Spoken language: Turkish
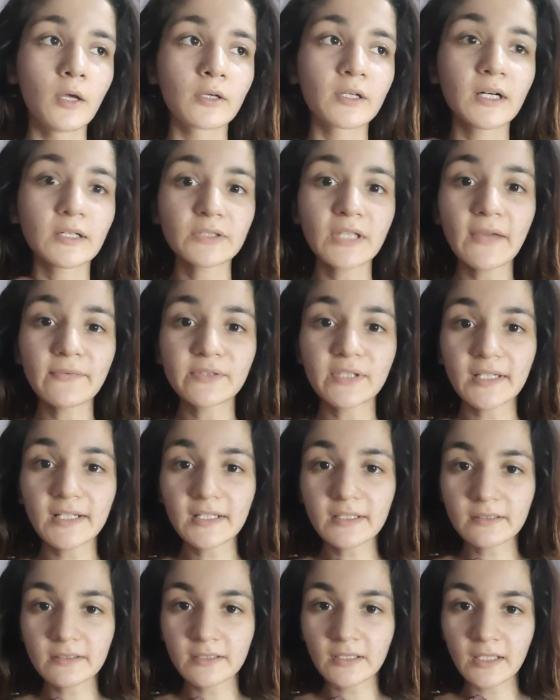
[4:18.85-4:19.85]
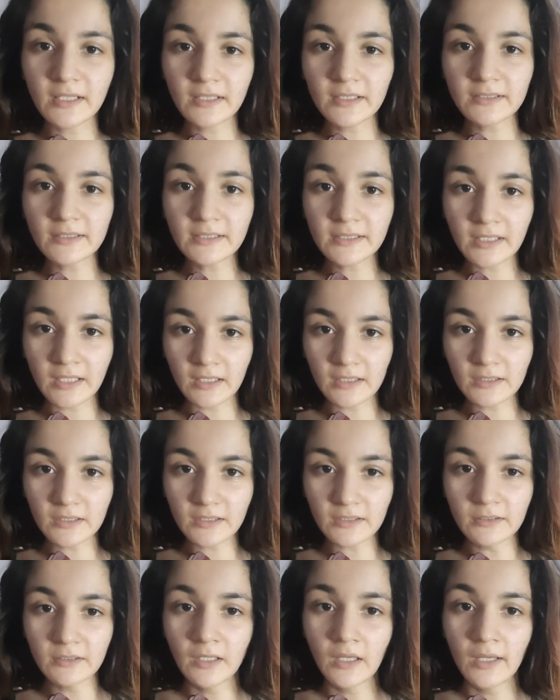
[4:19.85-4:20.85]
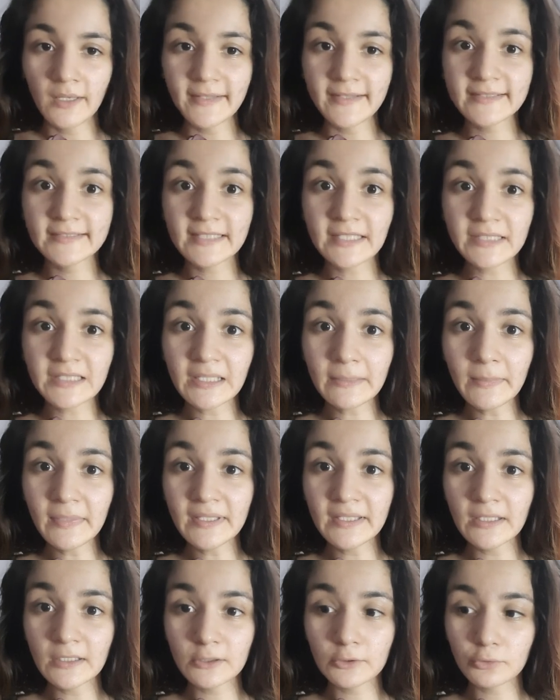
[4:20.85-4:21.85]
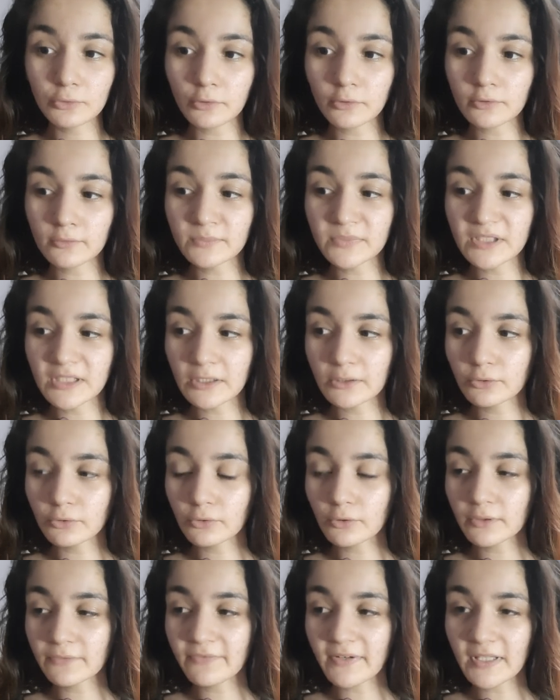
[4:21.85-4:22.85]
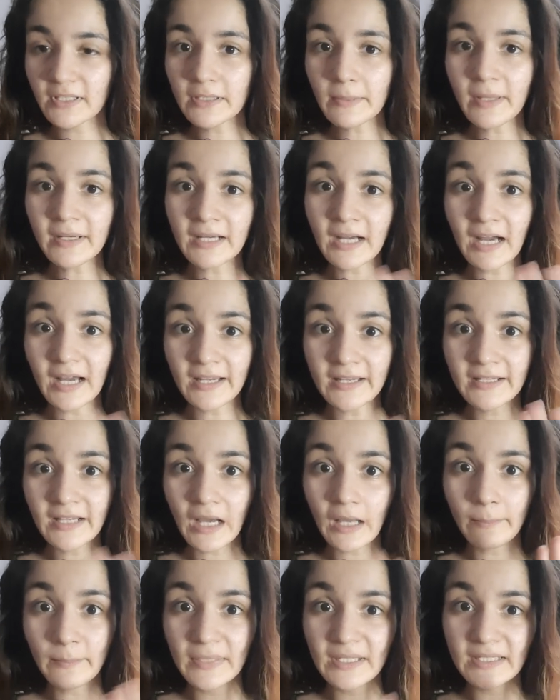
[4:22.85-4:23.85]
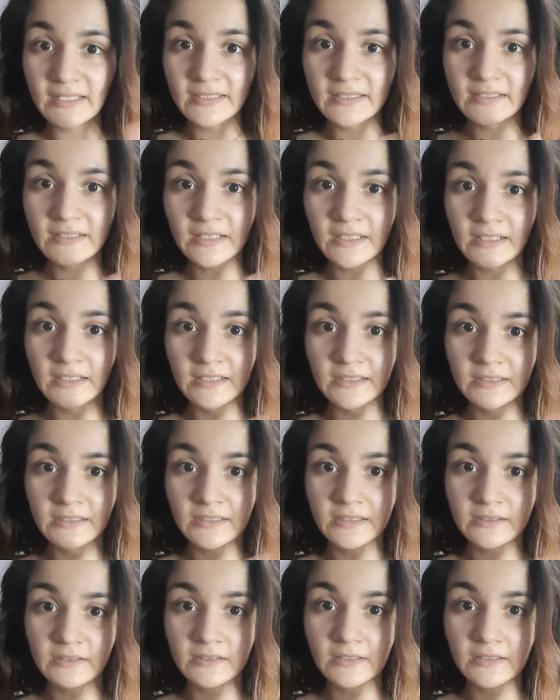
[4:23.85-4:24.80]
Defteri kağıdı kalın. İstediğimi yazıyorum, çiziyorum falan ama kaygan bir kağıt.